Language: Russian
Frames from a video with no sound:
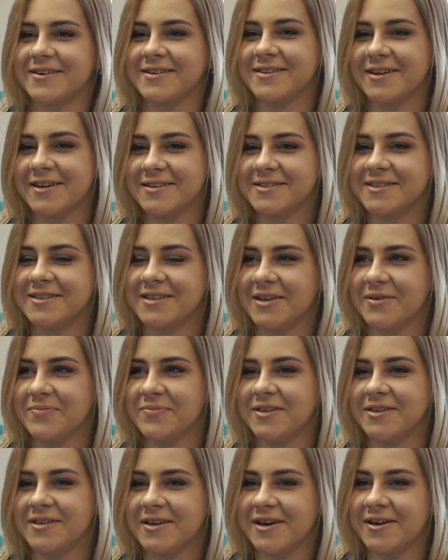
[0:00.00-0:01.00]
Гданск для
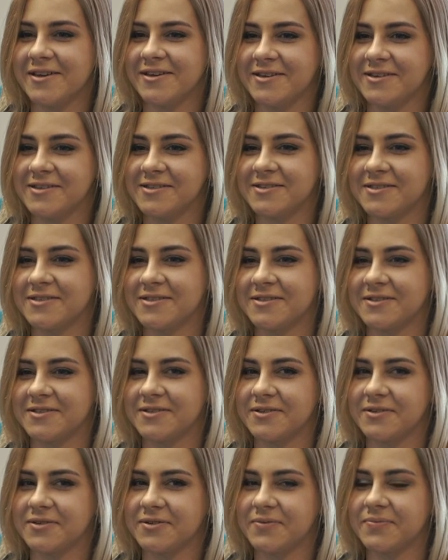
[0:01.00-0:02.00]
меня есть
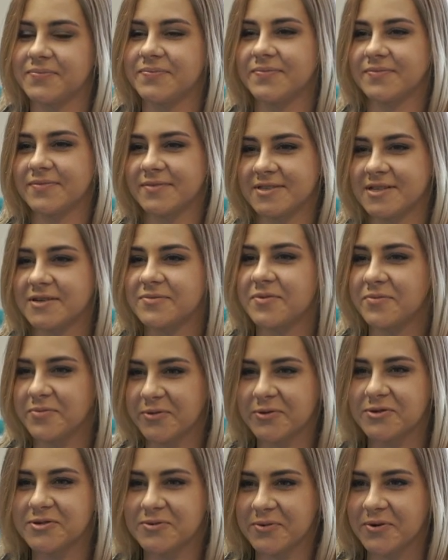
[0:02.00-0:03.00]
э,
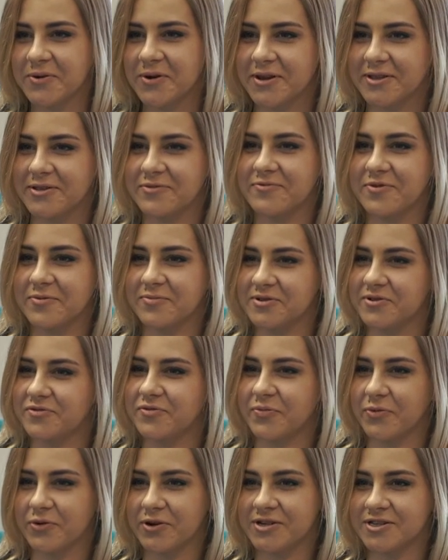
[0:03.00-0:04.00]
самым лучшим городом
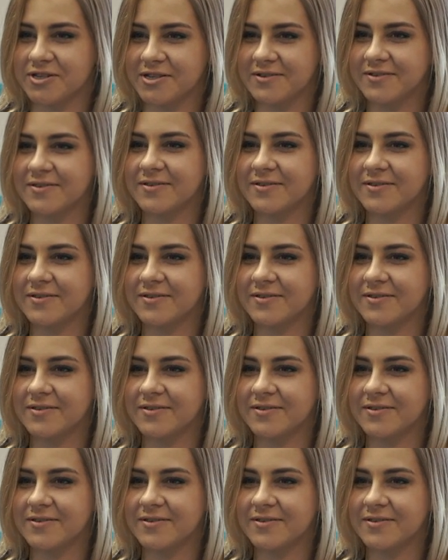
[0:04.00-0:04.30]
вообще в Польше.